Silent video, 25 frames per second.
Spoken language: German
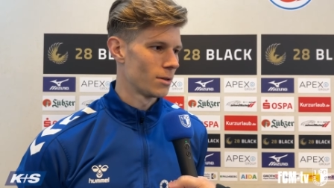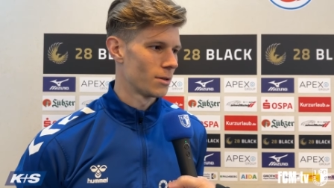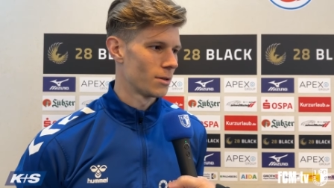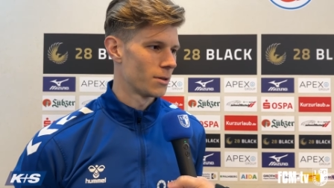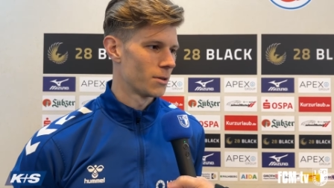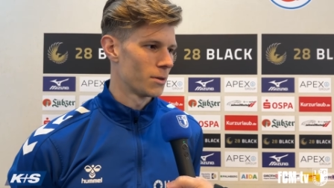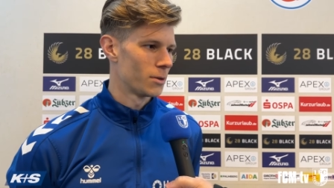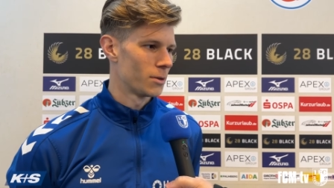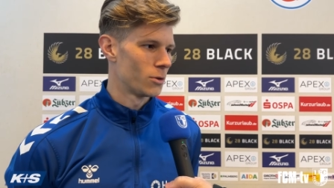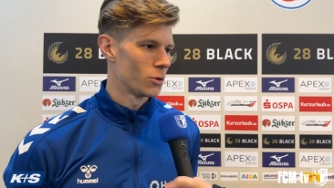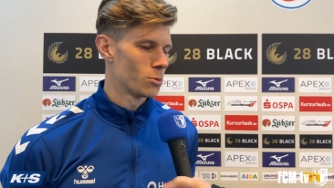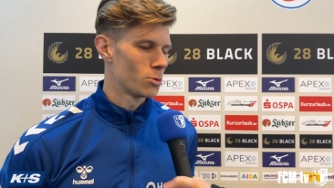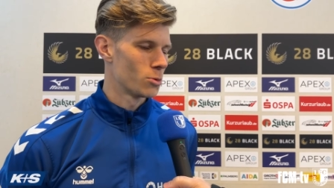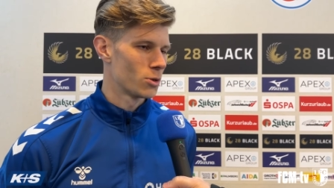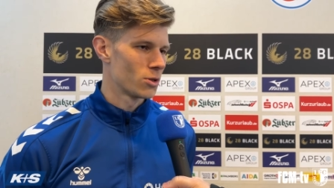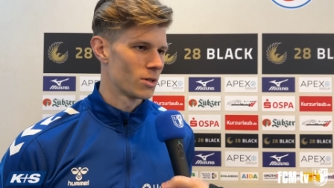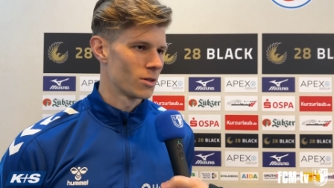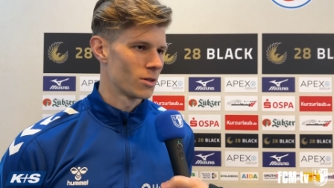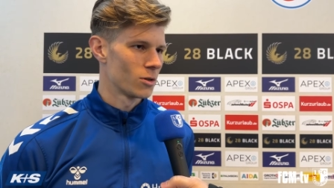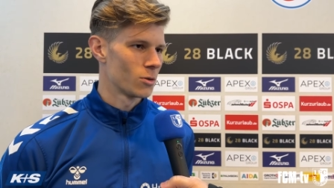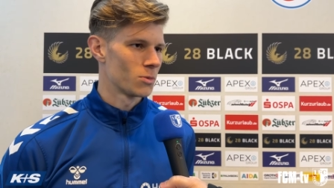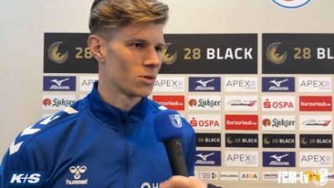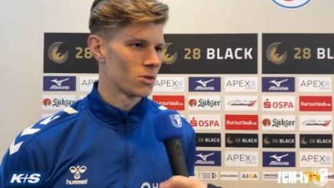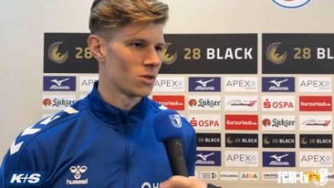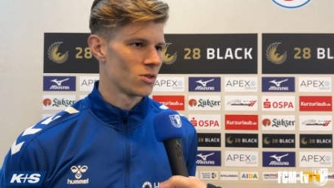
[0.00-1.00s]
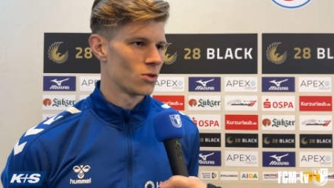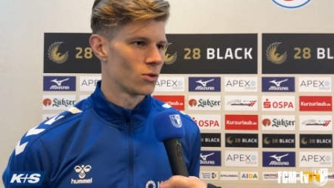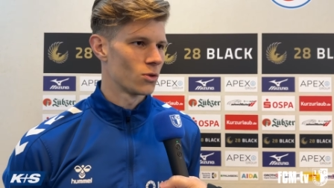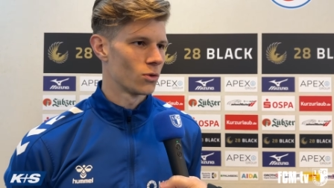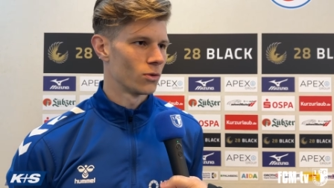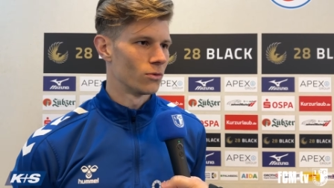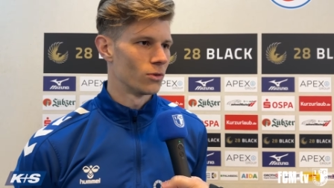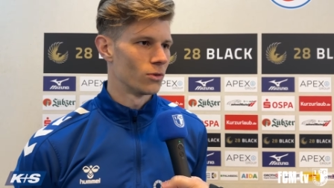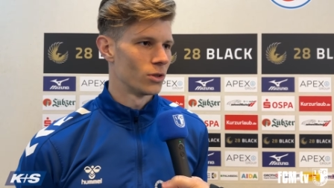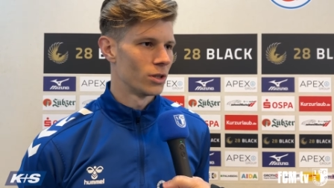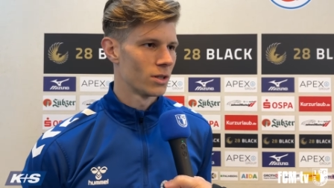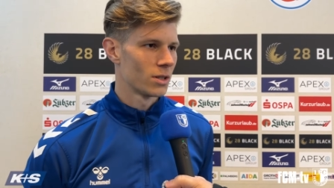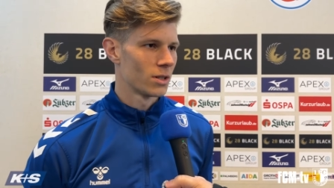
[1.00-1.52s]
Äh, Derbys sind da, um sie zu
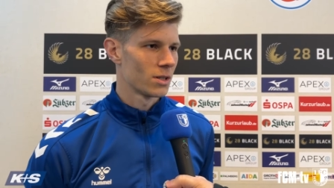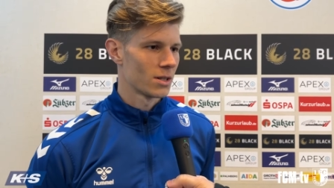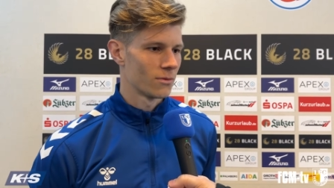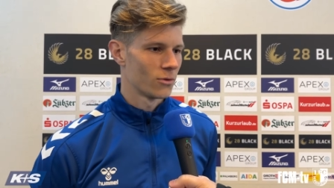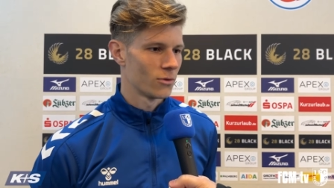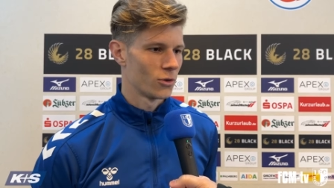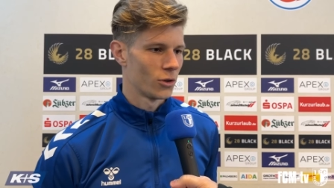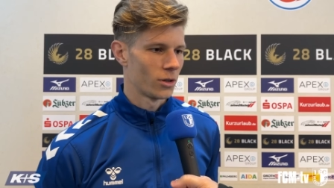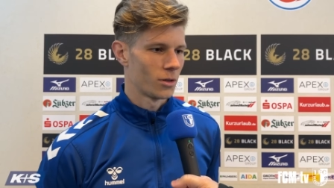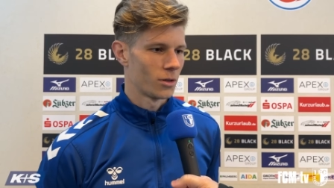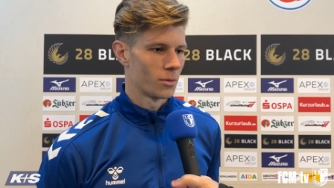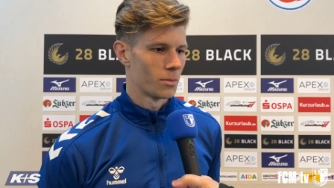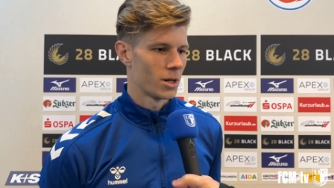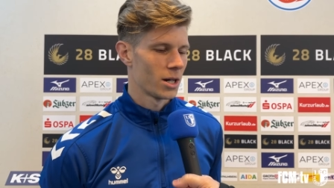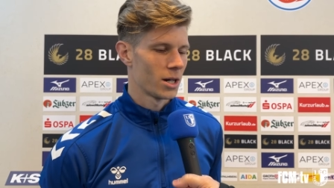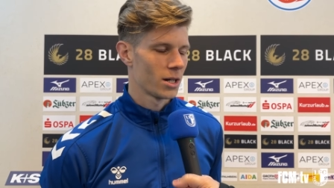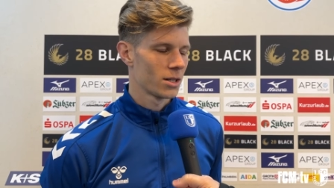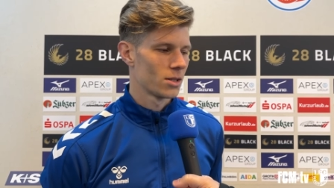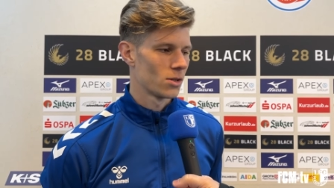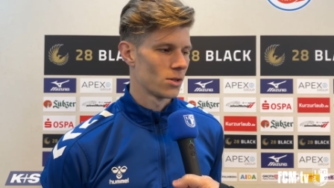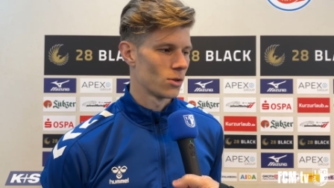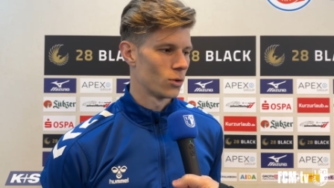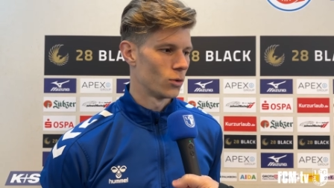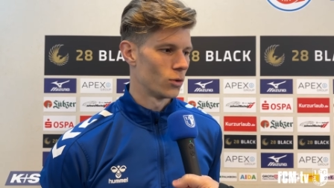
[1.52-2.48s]
gewinnen. Das haben wir heute gemacht.